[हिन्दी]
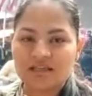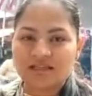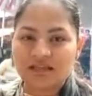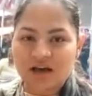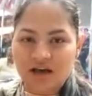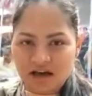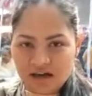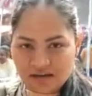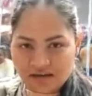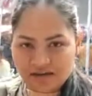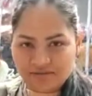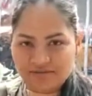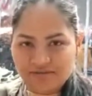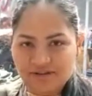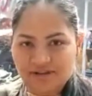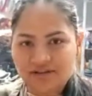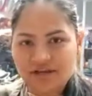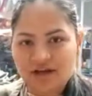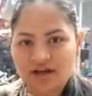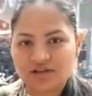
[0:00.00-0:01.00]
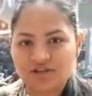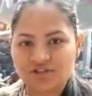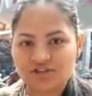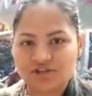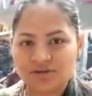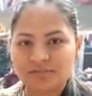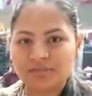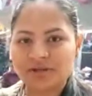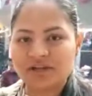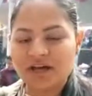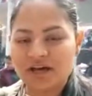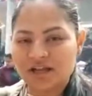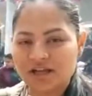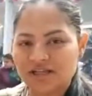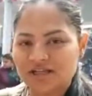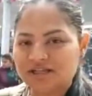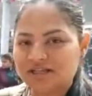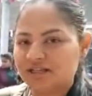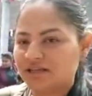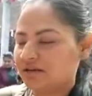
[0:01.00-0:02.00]
सहारा वृद्धा आश्रम
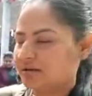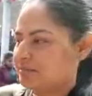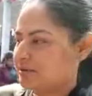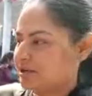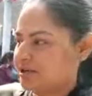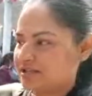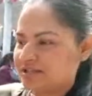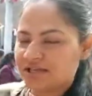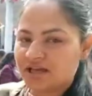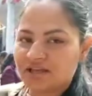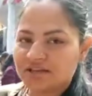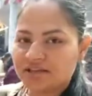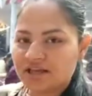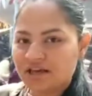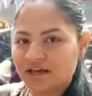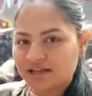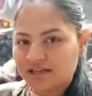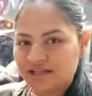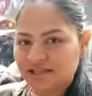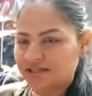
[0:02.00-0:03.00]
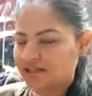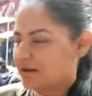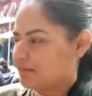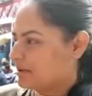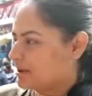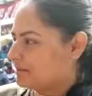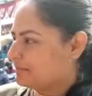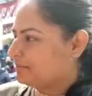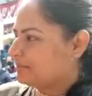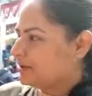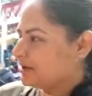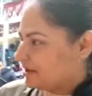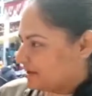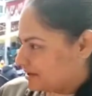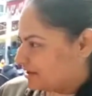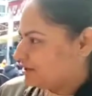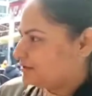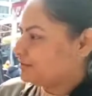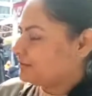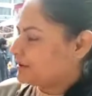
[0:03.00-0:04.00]
मनाली से हमारे साथ है अनीता मैम
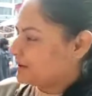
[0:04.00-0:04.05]
हेलो